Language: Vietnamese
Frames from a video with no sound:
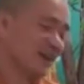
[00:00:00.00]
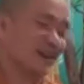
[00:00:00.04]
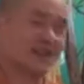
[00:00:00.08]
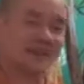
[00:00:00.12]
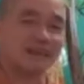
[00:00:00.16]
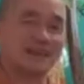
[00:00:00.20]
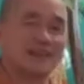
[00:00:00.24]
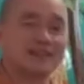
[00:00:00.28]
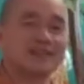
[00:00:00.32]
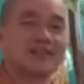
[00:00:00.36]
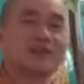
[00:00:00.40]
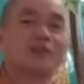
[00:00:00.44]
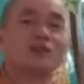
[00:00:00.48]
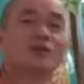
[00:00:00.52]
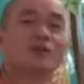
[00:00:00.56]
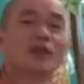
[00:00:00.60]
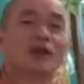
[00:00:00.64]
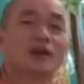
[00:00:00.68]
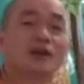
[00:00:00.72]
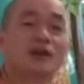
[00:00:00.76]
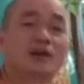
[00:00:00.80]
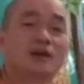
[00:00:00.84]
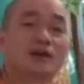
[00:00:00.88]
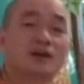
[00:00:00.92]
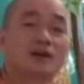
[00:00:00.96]
Là thầy siêu rồi
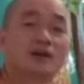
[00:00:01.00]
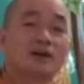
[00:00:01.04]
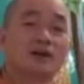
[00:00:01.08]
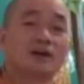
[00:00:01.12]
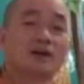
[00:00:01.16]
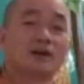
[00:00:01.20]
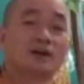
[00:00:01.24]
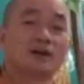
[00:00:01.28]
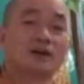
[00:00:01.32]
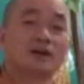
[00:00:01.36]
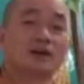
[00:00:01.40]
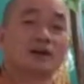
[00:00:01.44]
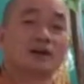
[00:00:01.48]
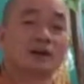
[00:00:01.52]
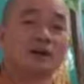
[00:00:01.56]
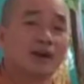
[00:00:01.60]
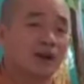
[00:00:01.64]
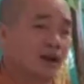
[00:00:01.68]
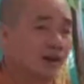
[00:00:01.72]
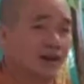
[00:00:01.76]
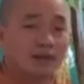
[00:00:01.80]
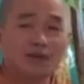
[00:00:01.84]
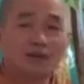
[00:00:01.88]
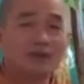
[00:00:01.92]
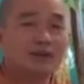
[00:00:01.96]
đó.
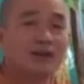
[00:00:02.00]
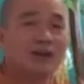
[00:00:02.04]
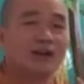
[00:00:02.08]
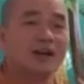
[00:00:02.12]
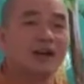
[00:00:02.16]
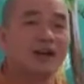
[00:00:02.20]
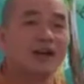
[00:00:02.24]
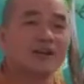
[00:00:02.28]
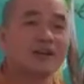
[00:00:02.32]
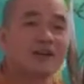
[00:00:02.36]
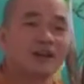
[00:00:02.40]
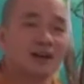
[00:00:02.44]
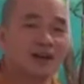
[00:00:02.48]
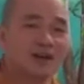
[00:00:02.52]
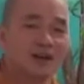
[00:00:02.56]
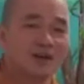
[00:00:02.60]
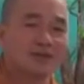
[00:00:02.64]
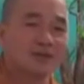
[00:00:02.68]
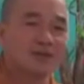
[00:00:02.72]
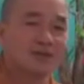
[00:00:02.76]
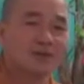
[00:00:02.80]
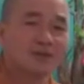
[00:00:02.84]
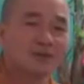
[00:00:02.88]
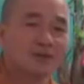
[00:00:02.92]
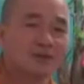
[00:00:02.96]
Thầy đâu có trở lại nữa đâu,
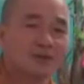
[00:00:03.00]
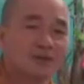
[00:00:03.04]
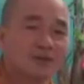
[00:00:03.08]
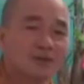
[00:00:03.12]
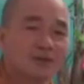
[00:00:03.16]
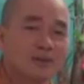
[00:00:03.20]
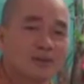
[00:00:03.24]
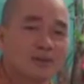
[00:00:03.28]
không siêu.